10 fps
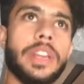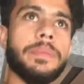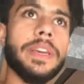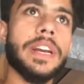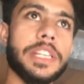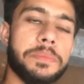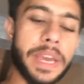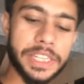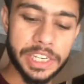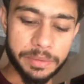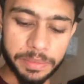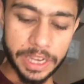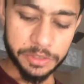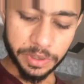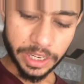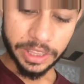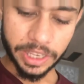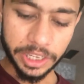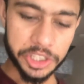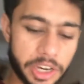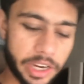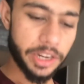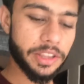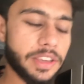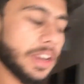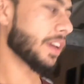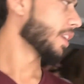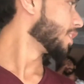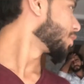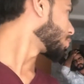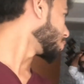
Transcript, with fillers: अली भाई का आज मैच है हम मैच वगैरह देखने जा रहे हैं ठीक है थोड़ी